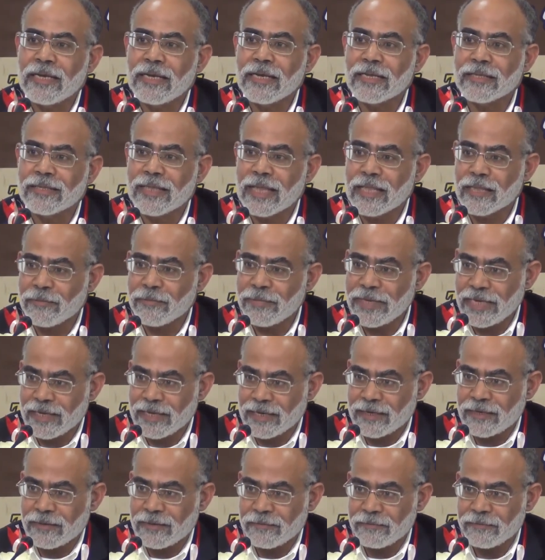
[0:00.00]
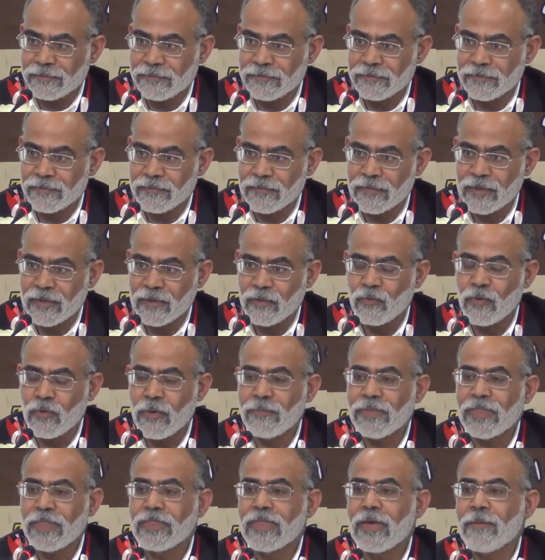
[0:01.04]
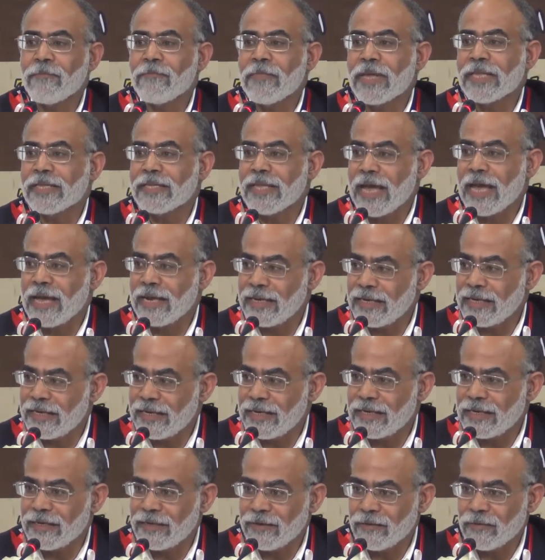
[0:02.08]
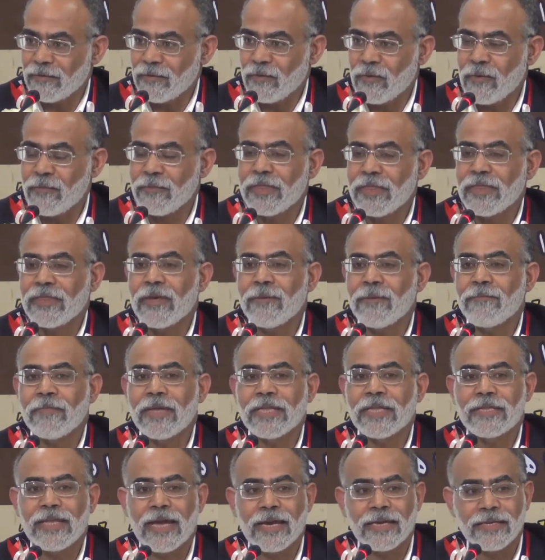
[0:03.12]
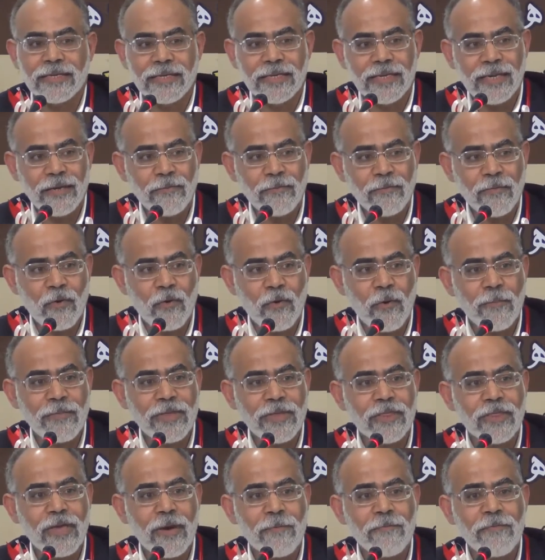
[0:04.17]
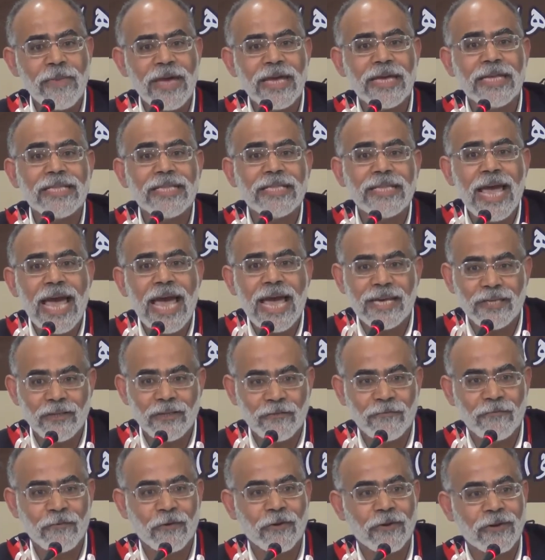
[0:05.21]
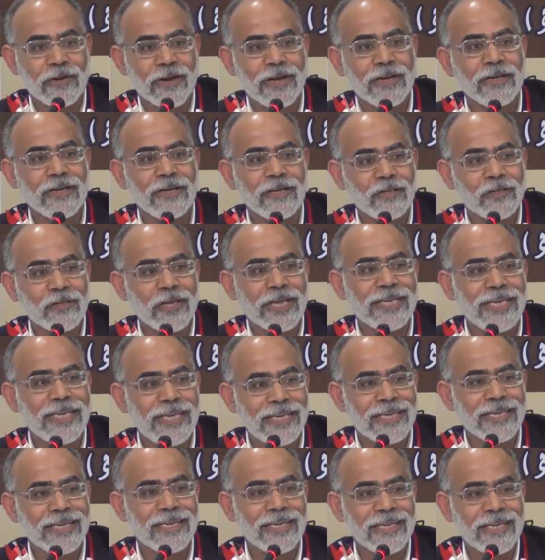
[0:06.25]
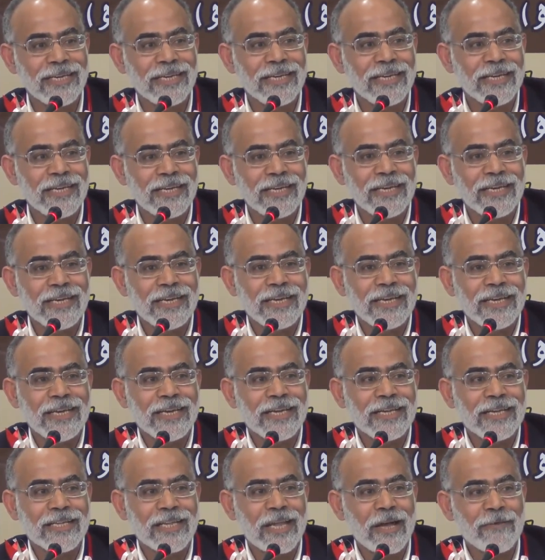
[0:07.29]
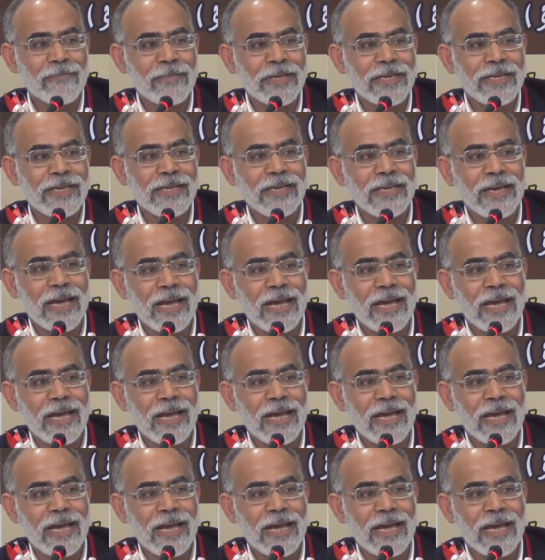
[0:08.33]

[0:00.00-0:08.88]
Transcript: التطبيق ومن ثم التحليل ومن ثم التقييم ومن ثم إنتاج فكرة جديدة تبني